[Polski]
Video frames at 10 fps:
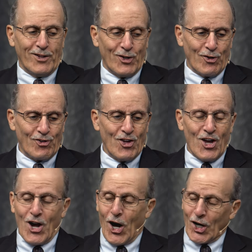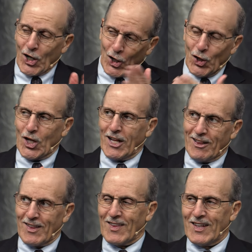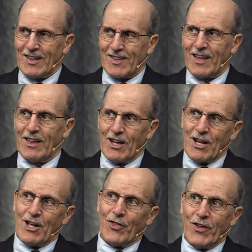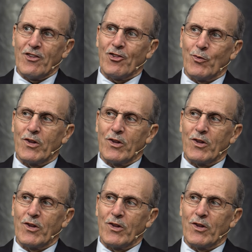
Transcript: ich powiedzą, to są ci, których torturowaliśmy.